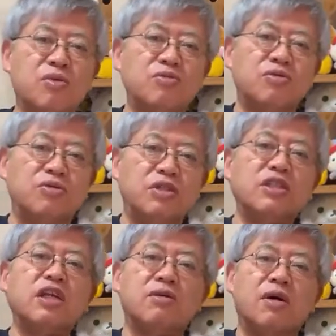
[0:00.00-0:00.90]
込む
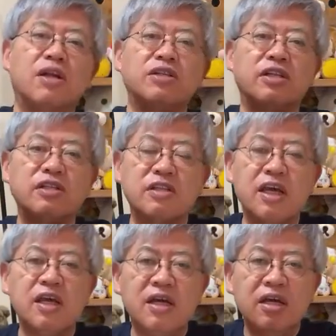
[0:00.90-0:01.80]
以前の話なんです
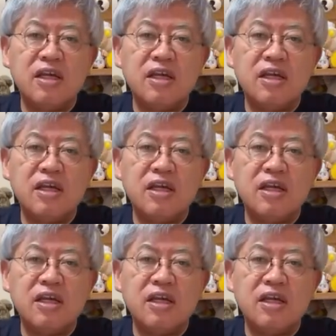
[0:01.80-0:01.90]
ね。